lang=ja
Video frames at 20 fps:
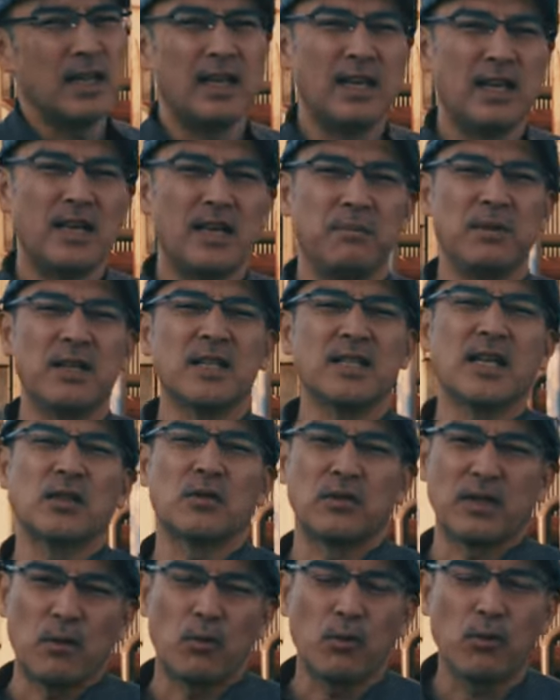えー、皆さん
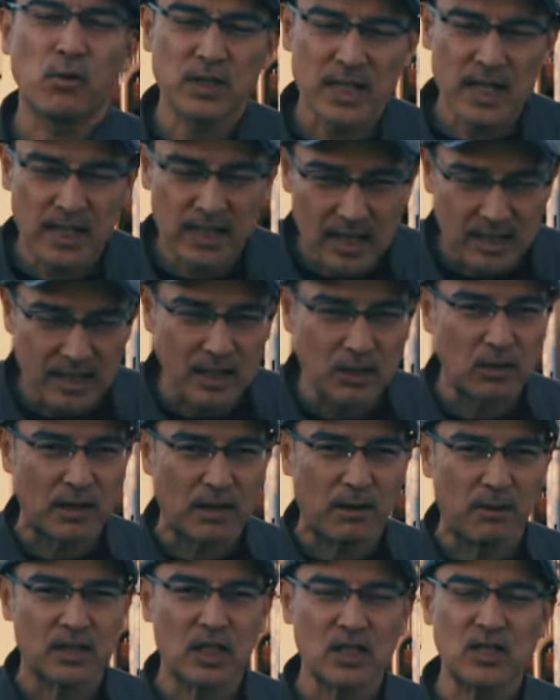のねお子さんだったりと
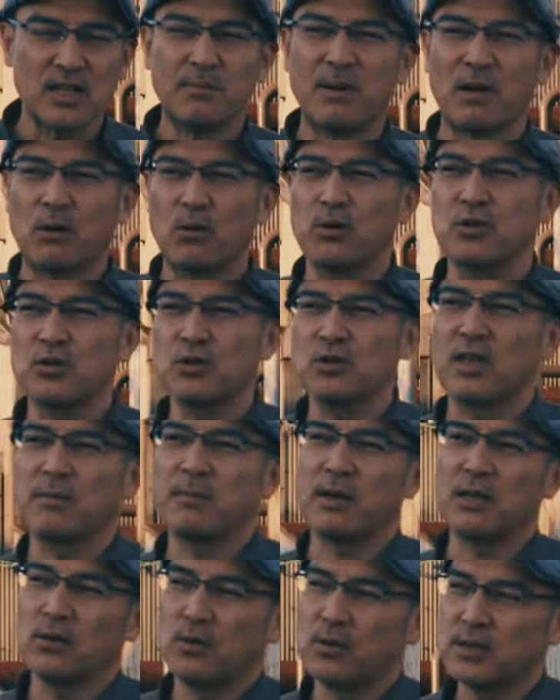か私はま50手
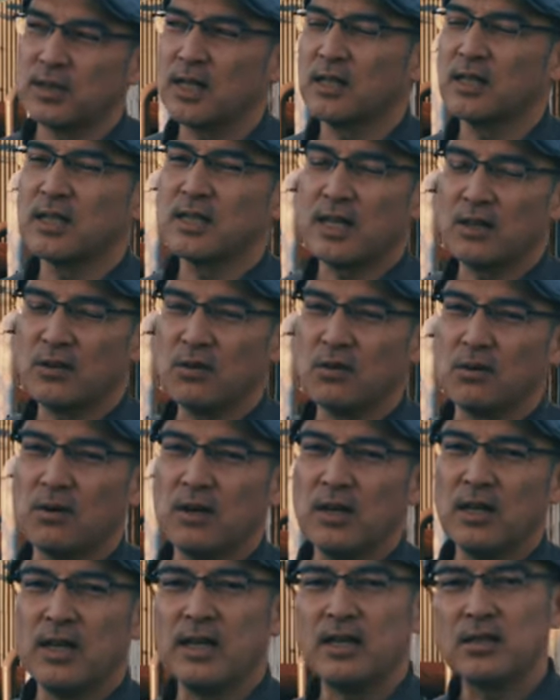前のおっさんですけど
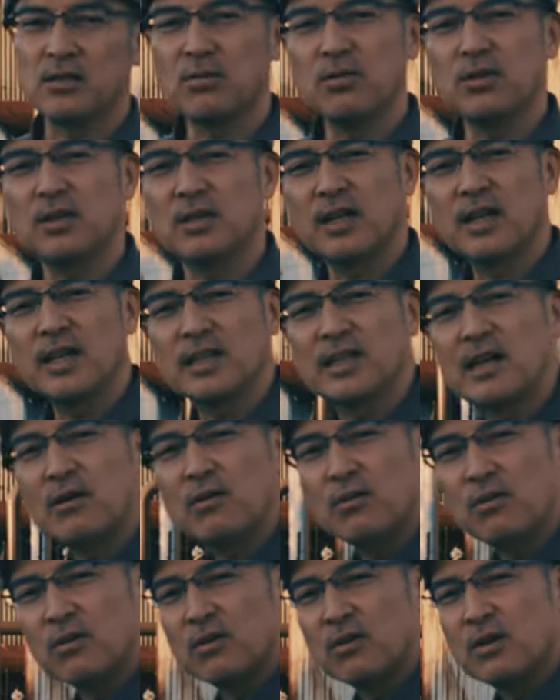そういった方
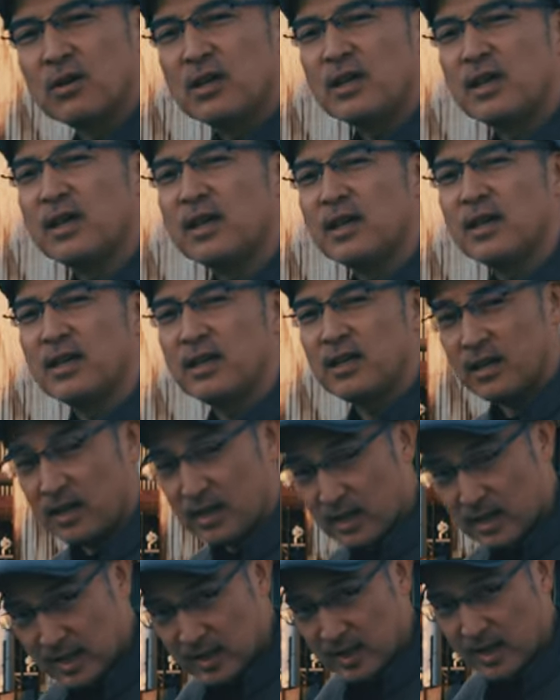を、えー、
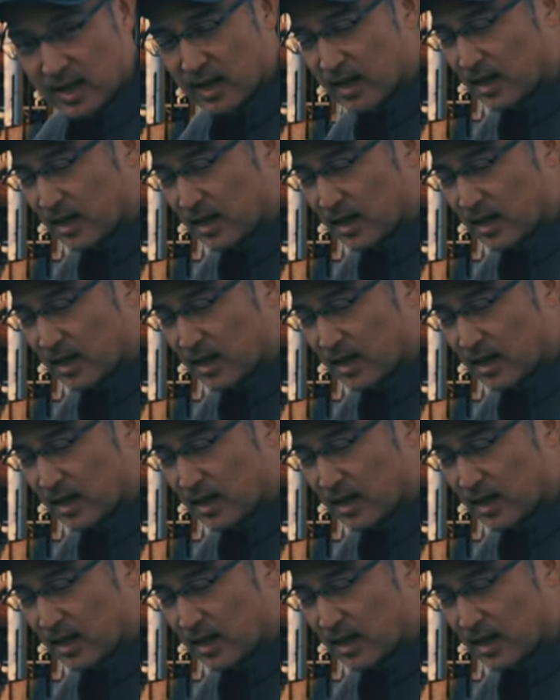入れて